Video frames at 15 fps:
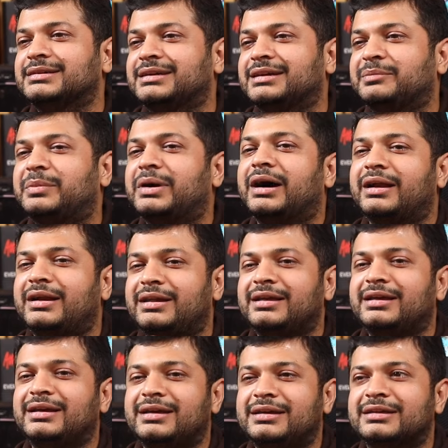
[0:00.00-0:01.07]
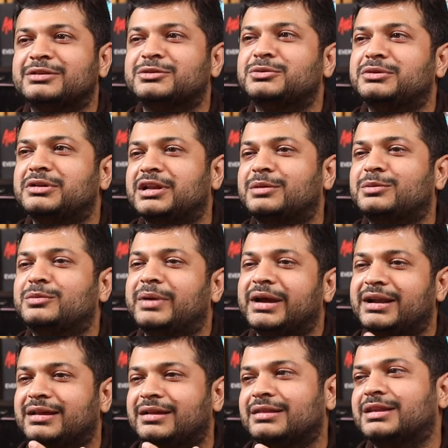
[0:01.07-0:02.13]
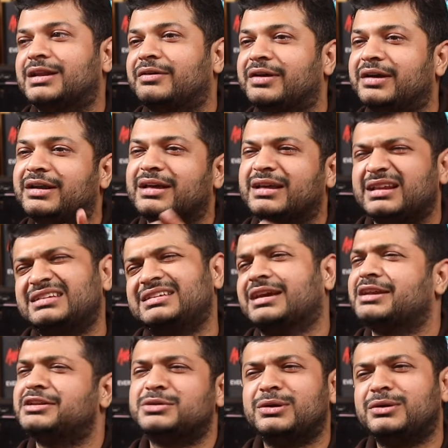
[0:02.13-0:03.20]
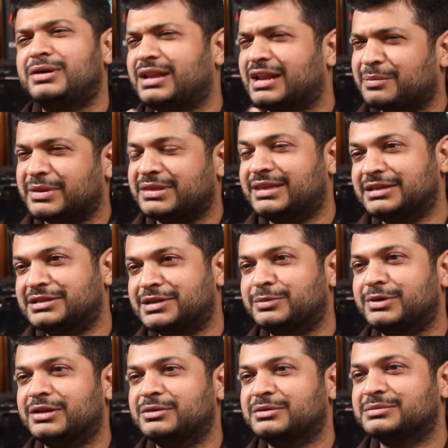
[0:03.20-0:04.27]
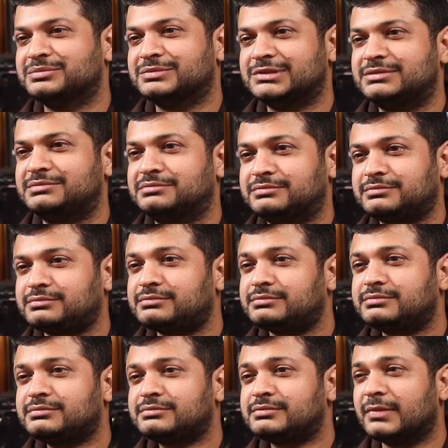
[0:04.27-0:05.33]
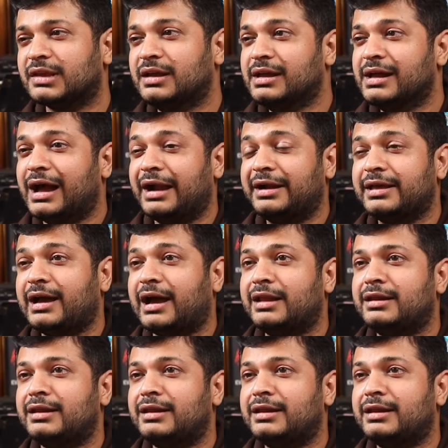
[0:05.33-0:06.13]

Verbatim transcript: ఇంకా పార్టీ చేసుకుంటున్నాము బయటకు వెళ్తున్నాము అంటే నేను సెకండ్ షోలు కూడా నాకు పెద్ద ఇష్టం ఉండదు hmm. అంటే ఆ